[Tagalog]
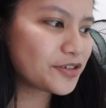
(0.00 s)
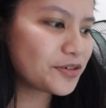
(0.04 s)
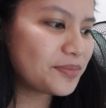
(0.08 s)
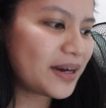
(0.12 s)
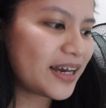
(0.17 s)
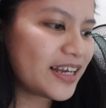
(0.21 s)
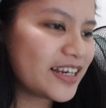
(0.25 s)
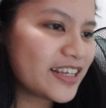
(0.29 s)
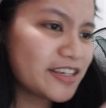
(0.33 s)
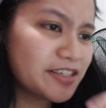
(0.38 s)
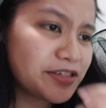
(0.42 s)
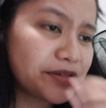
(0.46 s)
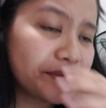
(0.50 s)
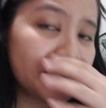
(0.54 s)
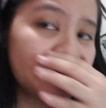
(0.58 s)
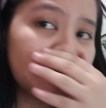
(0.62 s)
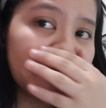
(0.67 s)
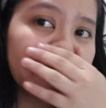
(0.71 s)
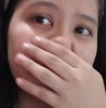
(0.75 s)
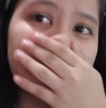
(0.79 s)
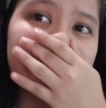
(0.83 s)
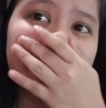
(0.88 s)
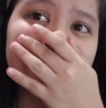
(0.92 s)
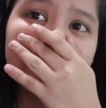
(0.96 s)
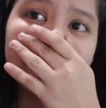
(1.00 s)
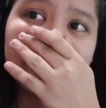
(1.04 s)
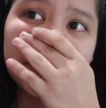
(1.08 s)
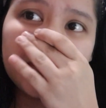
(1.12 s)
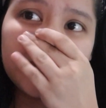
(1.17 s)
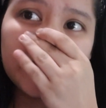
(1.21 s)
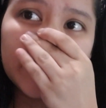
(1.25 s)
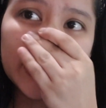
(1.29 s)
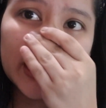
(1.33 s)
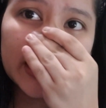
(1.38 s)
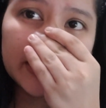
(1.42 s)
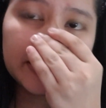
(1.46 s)
so, bali kasi matagal
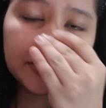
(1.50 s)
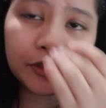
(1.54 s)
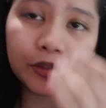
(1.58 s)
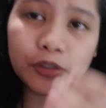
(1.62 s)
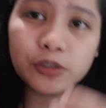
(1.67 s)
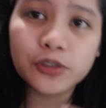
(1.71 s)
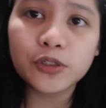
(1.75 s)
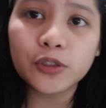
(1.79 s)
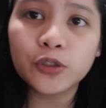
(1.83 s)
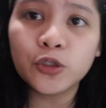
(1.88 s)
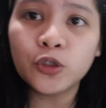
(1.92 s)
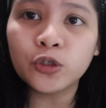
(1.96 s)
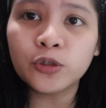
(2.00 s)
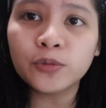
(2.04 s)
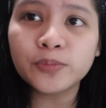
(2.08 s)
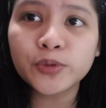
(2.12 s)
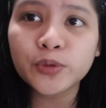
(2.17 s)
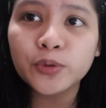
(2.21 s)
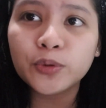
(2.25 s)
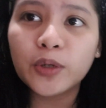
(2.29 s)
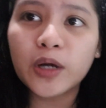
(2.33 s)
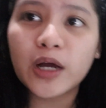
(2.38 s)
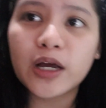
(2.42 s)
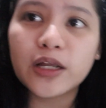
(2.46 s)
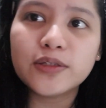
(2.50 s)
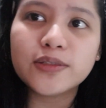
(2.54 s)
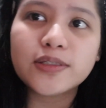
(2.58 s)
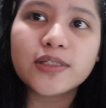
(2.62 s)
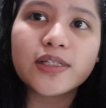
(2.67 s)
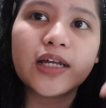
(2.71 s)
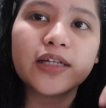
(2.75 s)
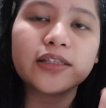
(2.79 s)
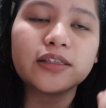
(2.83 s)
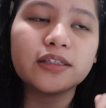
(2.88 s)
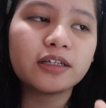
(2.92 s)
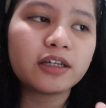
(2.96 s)
kaming wala dito sa dorm. So, halos
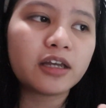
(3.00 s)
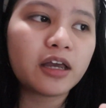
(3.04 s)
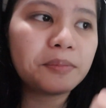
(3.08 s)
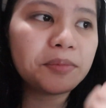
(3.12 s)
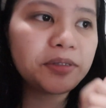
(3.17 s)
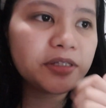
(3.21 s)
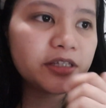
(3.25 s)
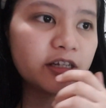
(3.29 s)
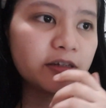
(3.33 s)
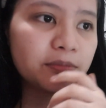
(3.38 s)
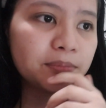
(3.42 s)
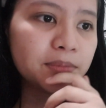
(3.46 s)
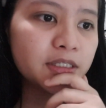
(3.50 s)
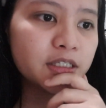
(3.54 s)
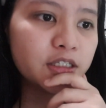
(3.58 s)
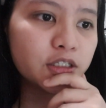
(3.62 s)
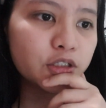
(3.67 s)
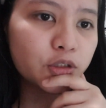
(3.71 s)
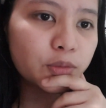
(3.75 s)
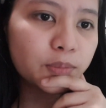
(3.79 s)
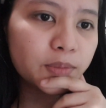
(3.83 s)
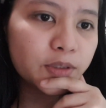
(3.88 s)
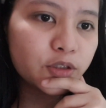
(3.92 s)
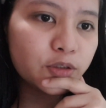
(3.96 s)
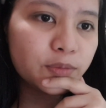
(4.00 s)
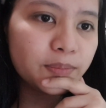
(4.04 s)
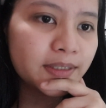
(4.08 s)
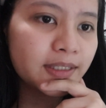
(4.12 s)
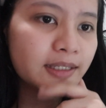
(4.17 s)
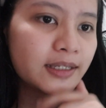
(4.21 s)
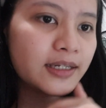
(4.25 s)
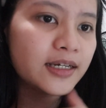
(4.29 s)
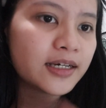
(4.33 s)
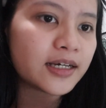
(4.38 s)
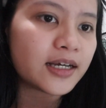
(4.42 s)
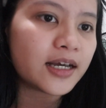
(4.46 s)
lahat ng gamit namin dito madumi
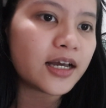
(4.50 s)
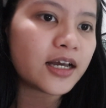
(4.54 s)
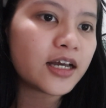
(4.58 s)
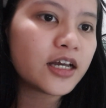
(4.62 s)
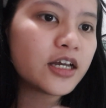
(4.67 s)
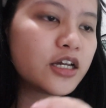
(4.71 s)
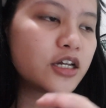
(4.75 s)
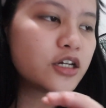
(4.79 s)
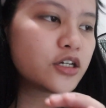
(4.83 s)
talaga.